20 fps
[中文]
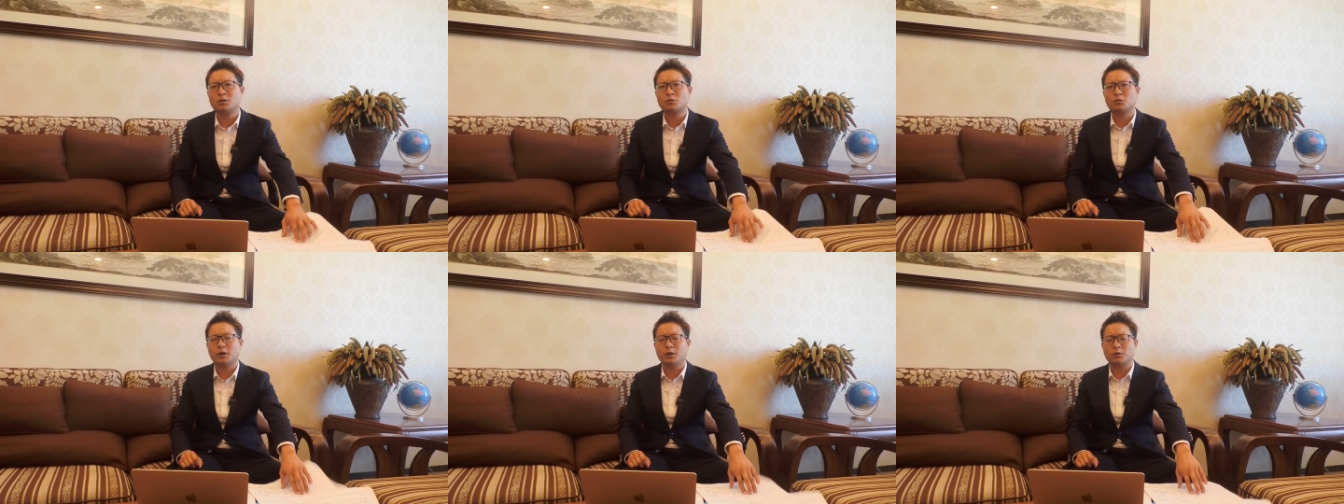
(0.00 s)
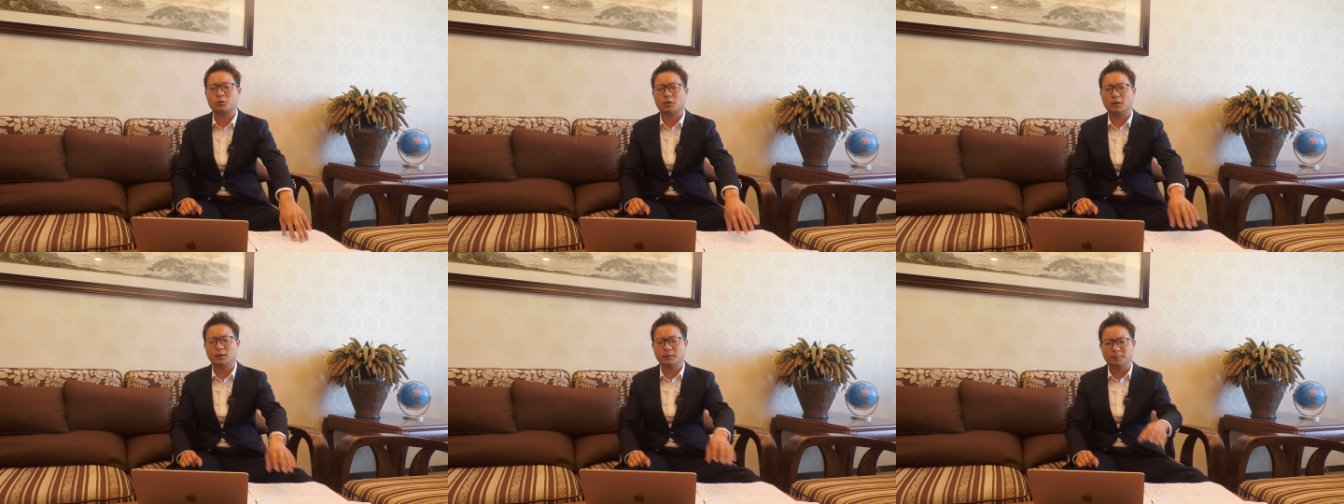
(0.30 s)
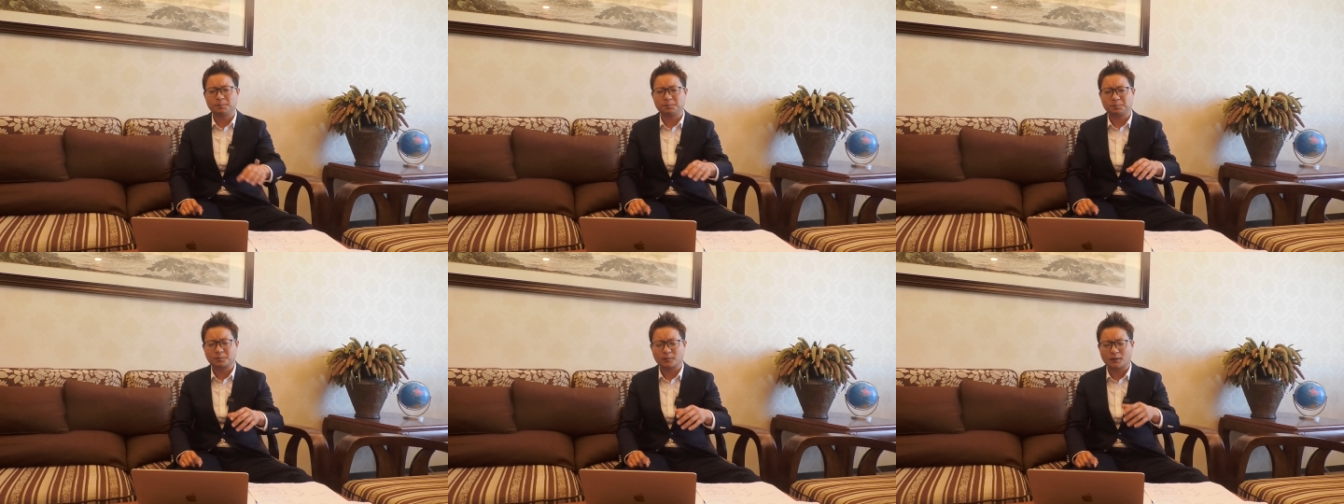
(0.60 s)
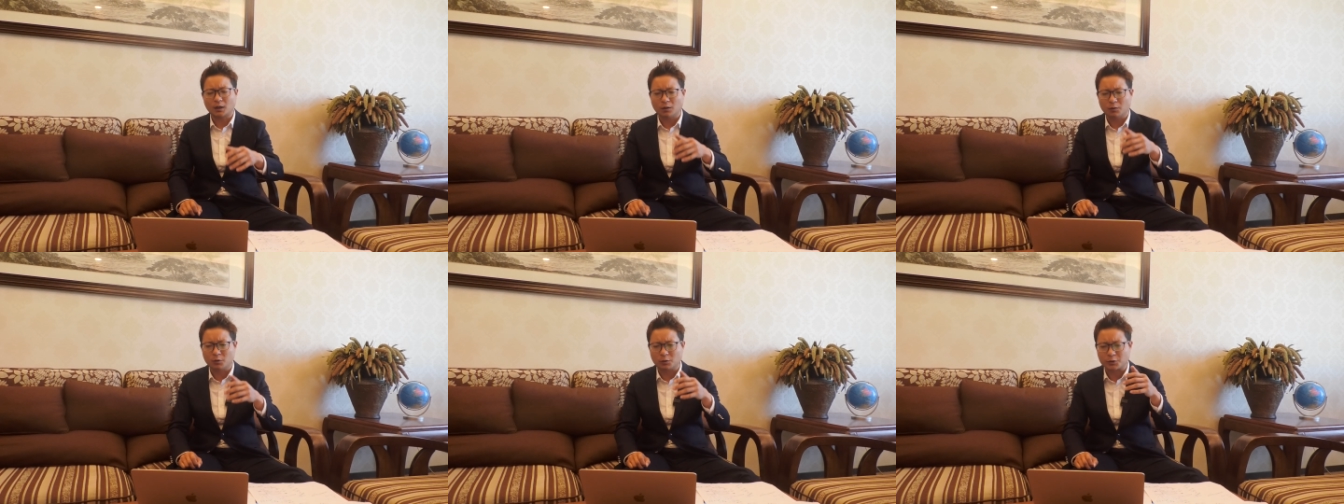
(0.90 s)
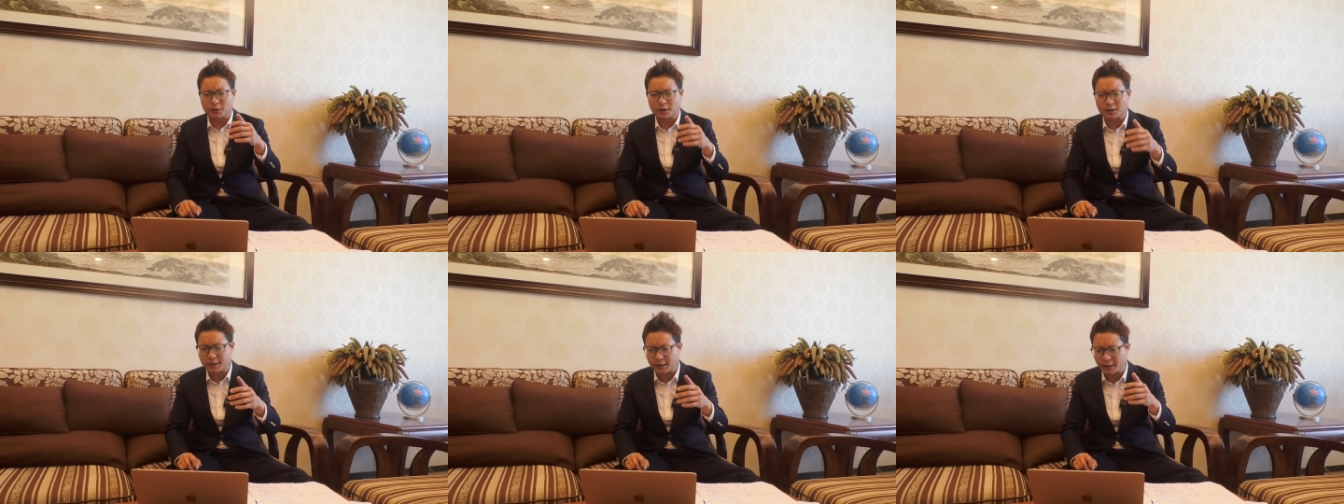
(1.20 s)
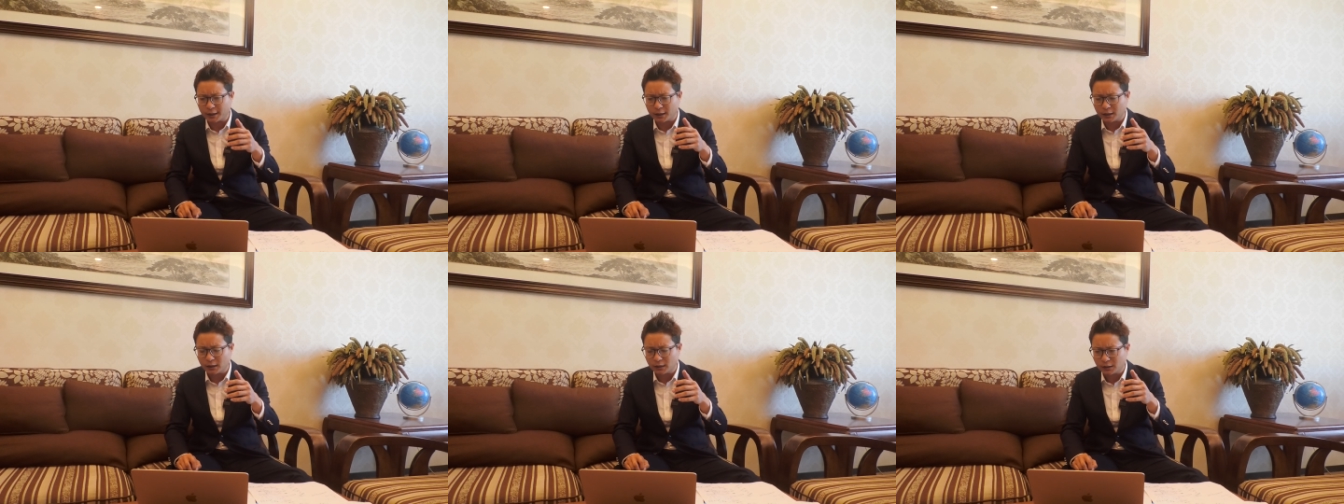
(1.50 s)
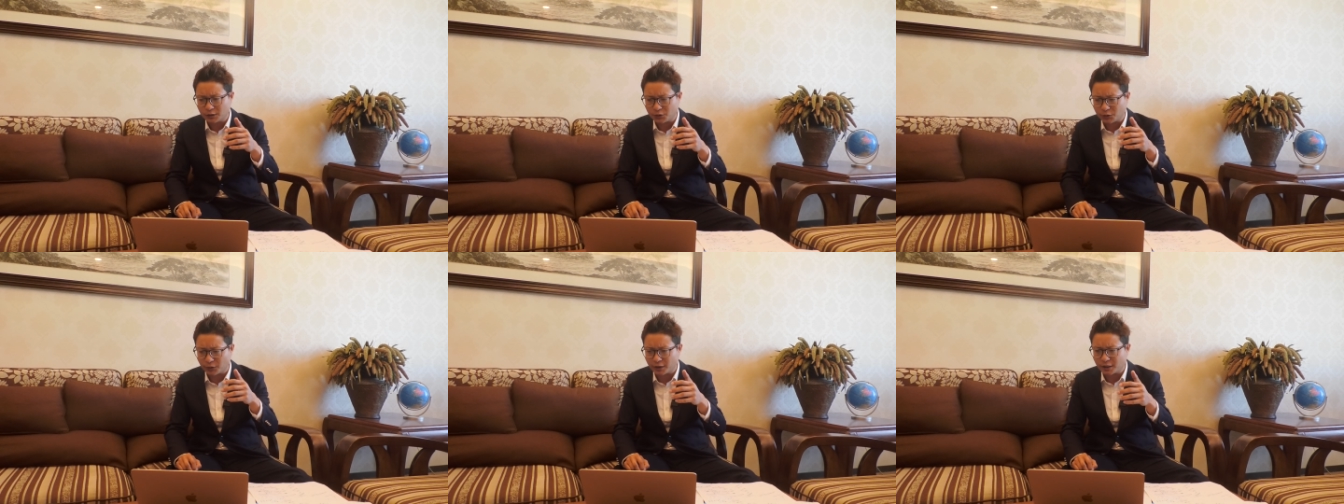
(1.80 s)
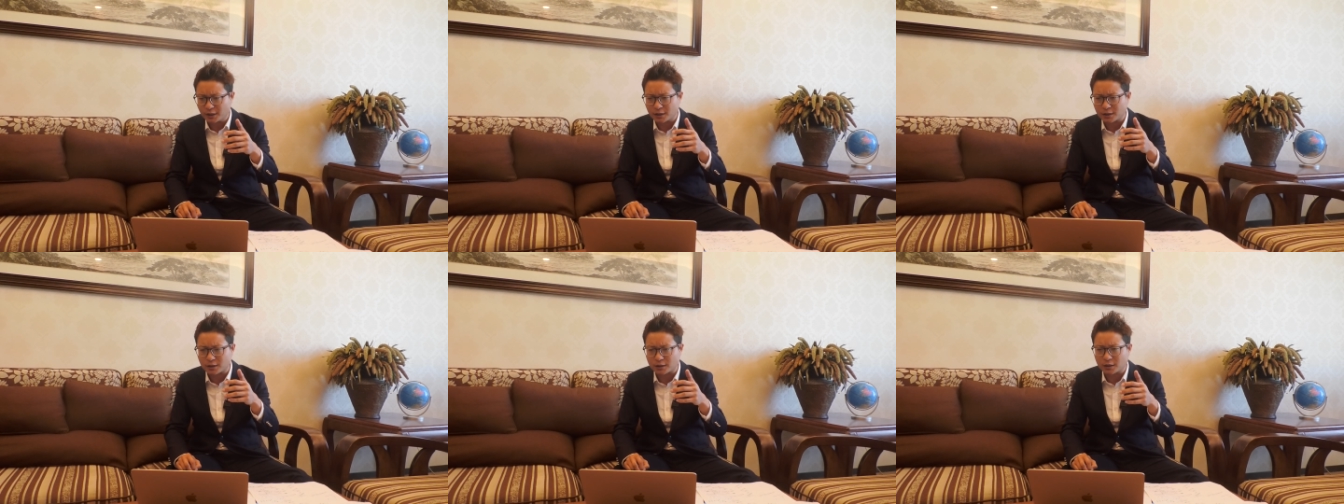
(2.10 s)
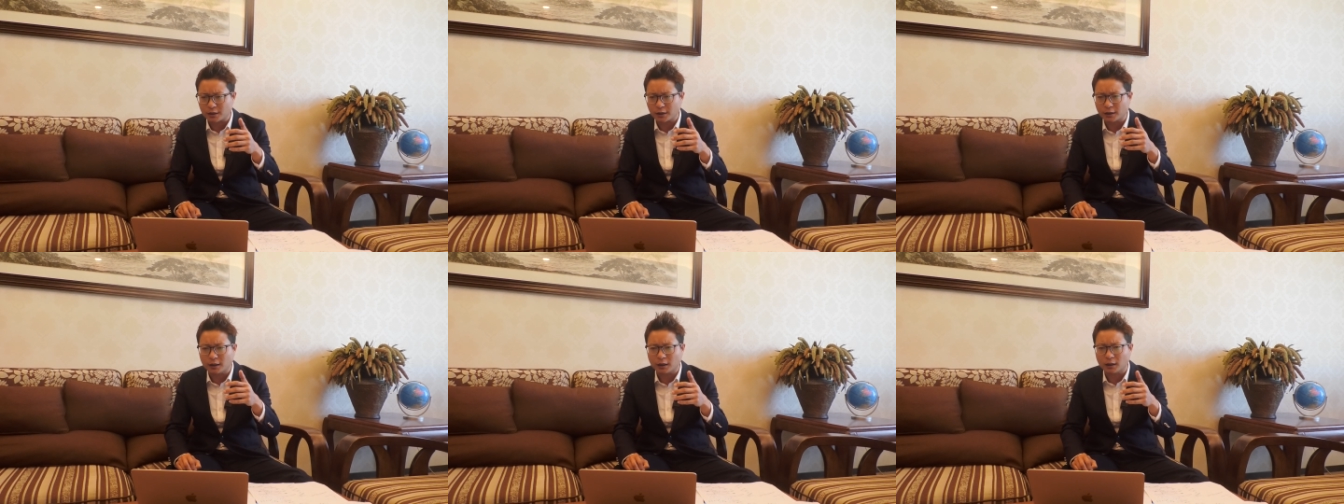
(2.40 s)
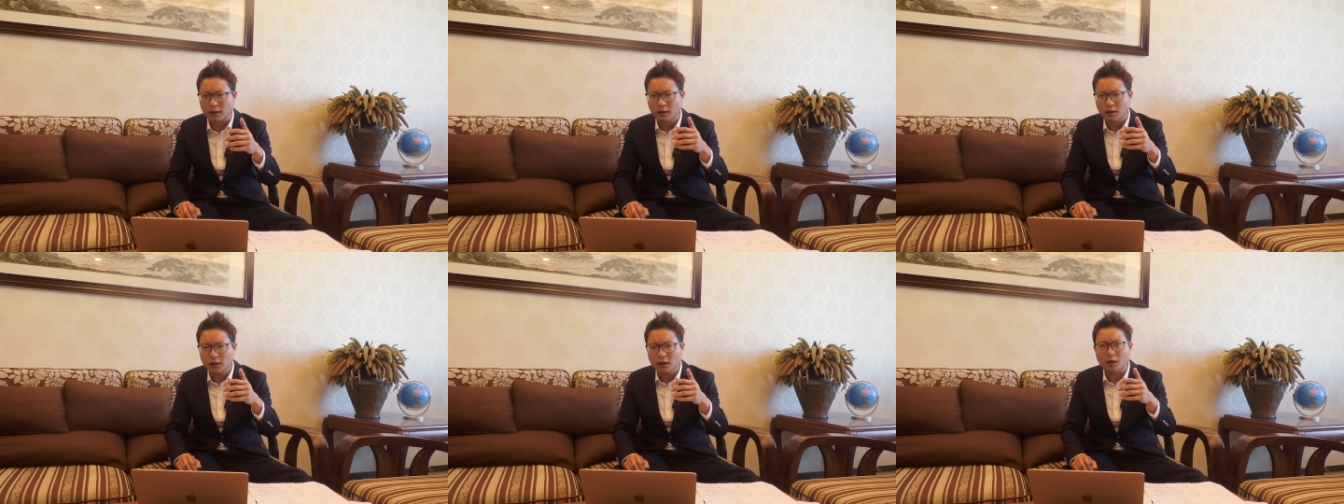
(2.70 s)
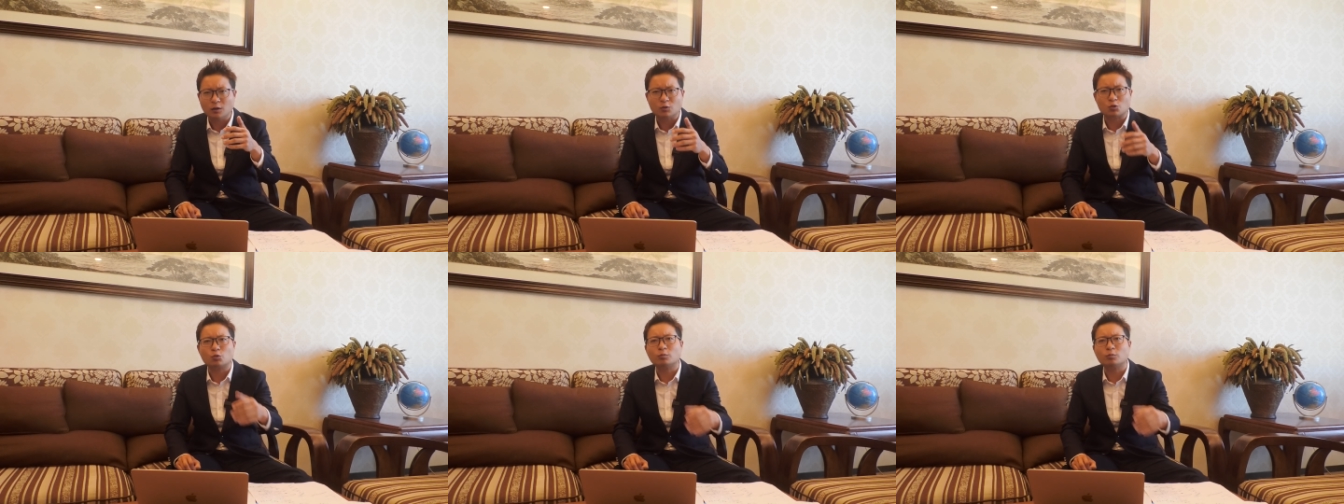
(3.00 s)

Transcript: 所以说，我觉得这个就已经是一个很